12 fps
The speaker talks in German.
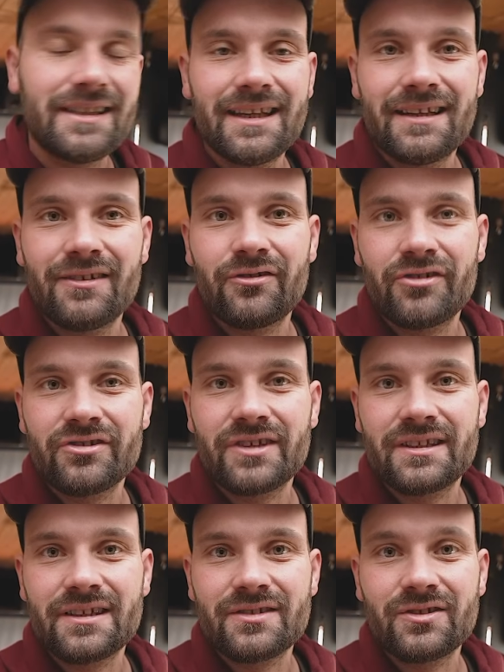ich hätte
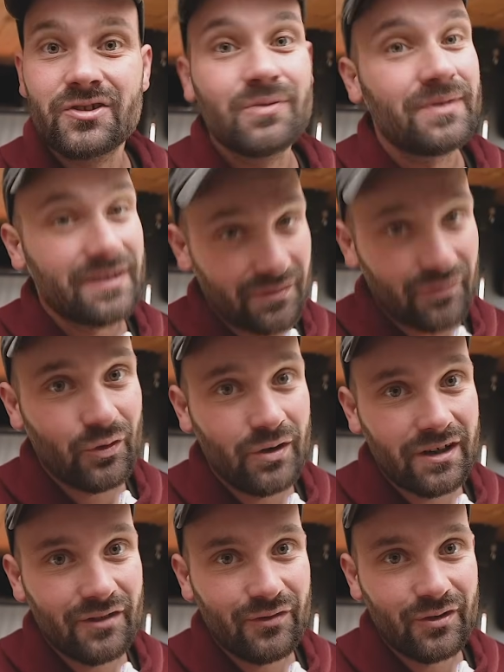Rosetta Redstone schon ein bisschen
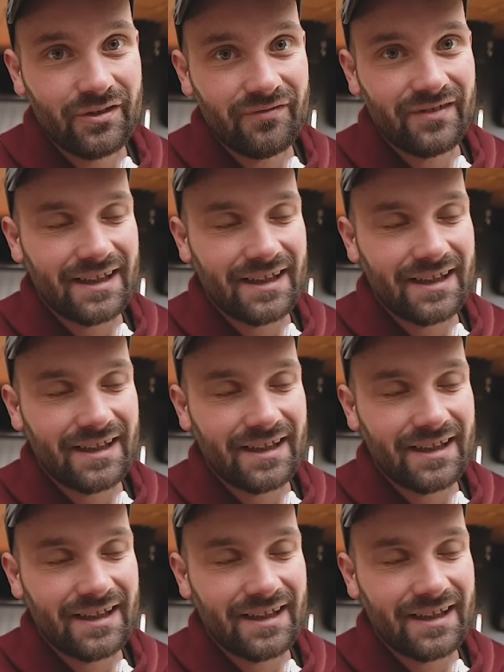früher gefunden,